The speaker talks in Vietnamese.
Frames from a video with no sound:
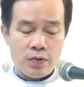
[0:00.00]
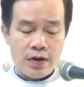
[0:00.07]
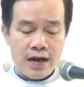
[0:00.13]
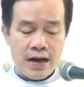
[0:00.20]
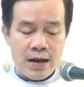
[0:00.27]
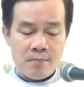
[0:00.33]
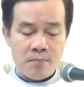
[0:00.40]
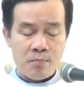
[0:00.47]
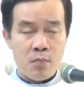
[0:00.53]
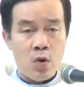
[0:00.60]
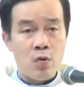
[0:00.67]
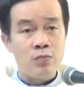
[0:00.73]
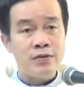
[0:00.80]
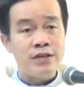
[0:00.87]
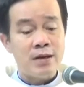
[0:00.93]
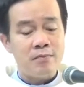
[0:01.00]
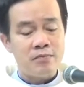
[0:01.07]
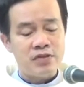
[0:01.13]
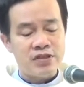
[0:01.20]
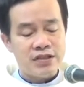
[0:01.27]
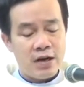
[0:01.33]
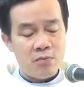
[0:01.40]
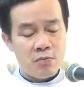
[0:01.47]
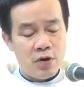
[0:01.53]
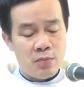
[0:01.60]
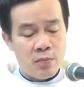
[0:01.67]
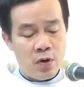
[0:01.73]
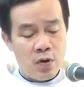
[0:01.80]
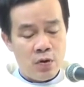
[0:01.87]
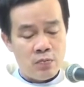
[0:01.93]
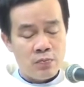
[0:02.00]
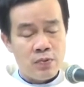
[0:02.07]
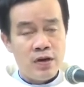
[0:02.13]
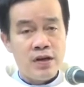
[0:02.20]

năm bốn trăm sáu mươi mốt,